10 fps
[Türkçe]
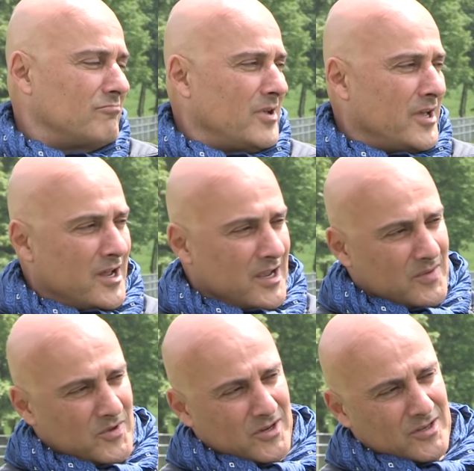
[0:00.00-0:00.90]
Herhangi
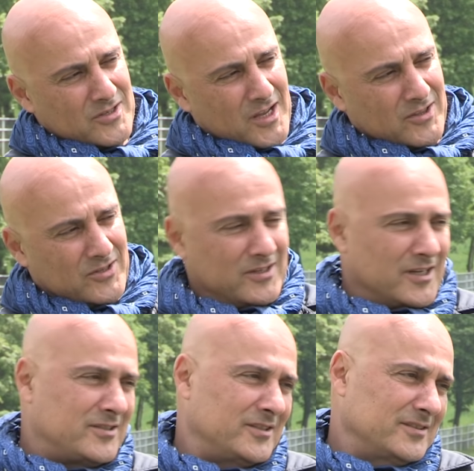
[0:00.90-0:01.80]
birinin sattığı
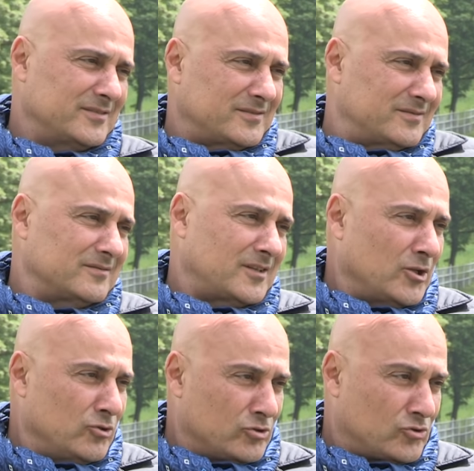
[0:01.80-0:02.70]
atı
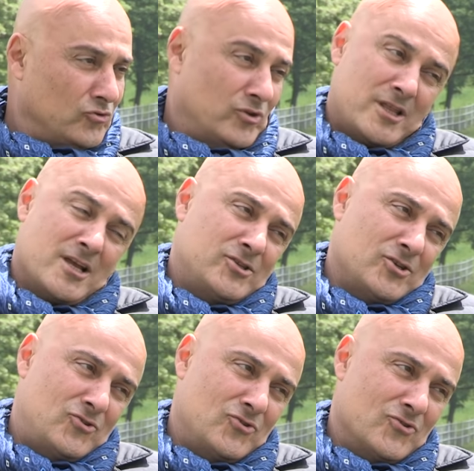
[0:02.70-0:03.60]
alıyorsun. Neden
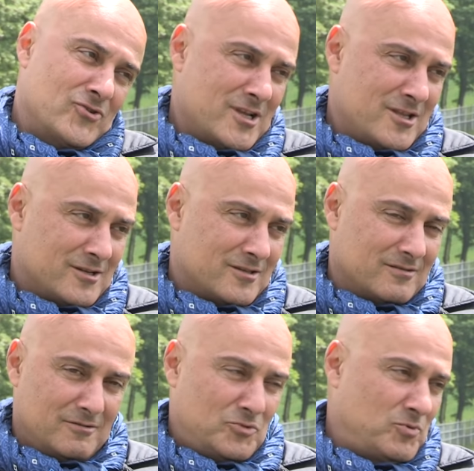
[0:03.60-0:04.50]
satıyor? Nedir?
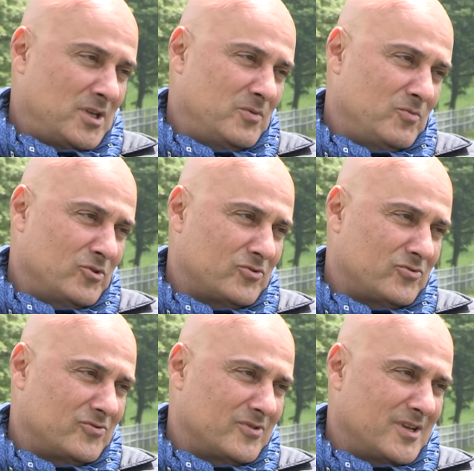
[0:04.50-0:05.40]
Hiçbir şeyini bilmiyorsun.
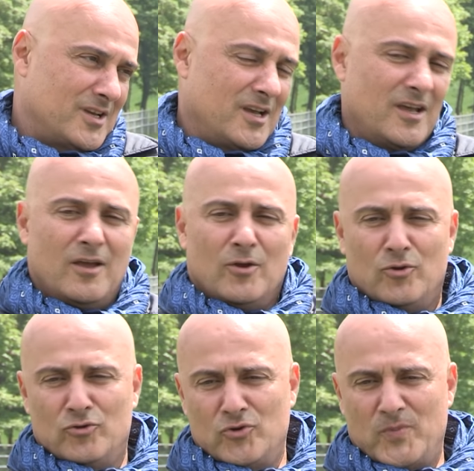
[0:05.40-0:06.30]

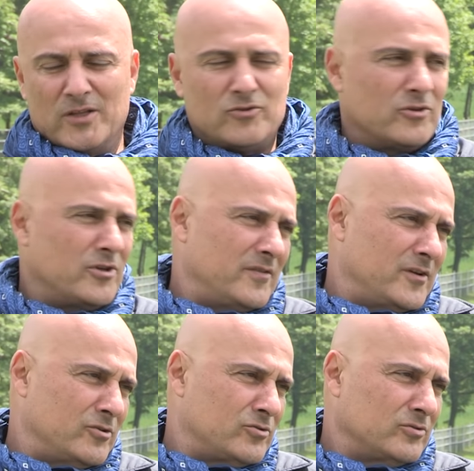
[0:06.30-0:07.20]
Götürüp antrenöre
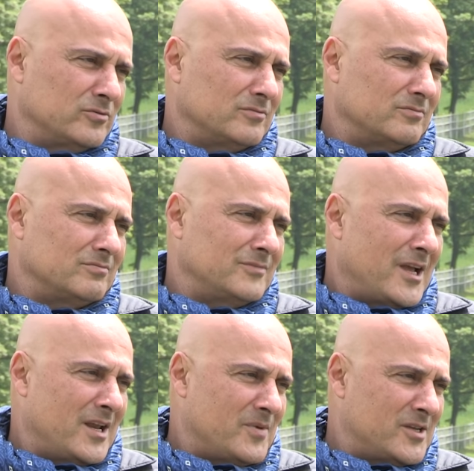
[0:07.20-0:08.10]
veriyorsun.
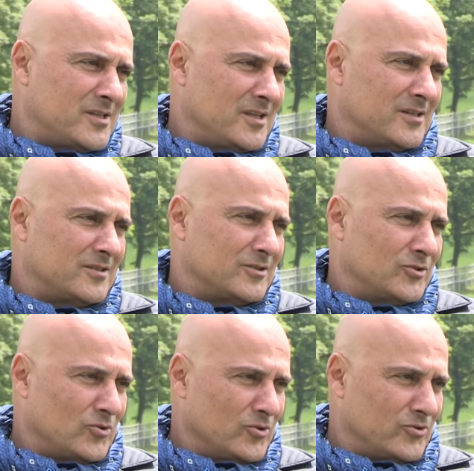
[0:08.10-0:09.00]
Neyle beslenir?
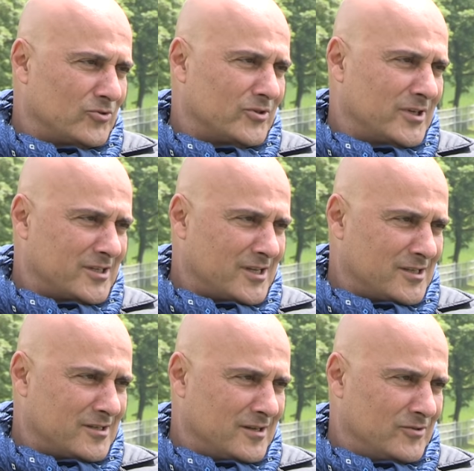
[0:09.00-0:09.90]
Ne olur? Nasıl
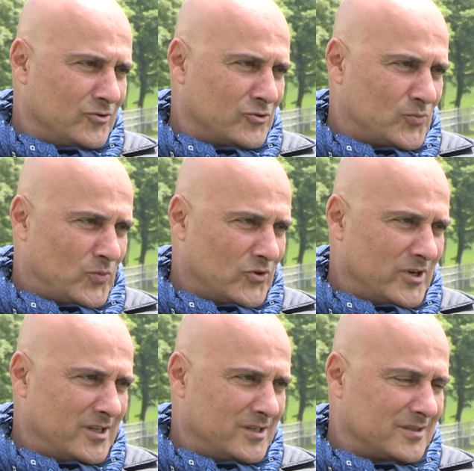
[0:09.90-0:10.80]
hazırlanıyor? Spor
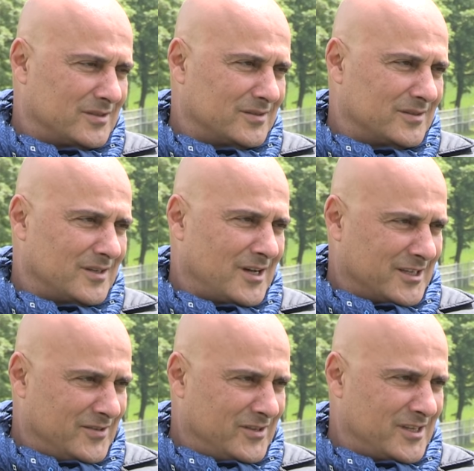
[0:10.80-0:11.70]
nedir?
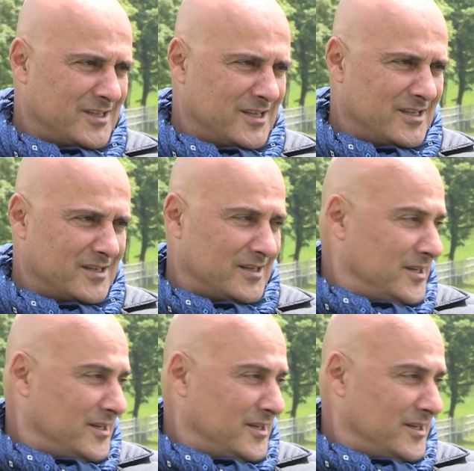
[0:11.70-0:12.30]
aktivitesi nedir?